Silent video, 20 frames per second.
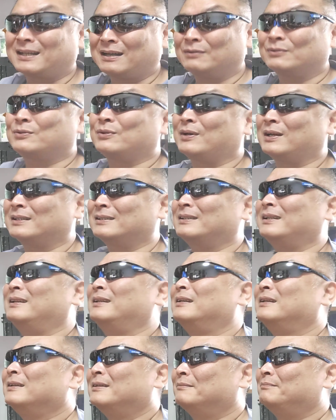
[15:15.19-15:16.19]
買うとかっ
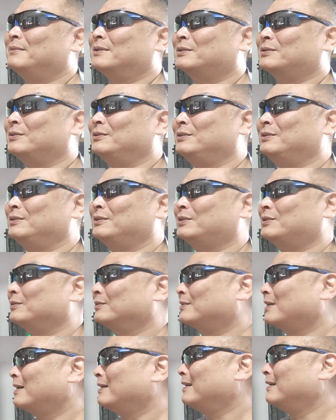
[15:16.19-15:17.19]
て、まあ、そういう
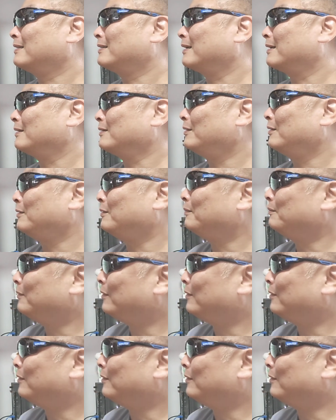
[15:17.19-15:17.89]
習慣があったけど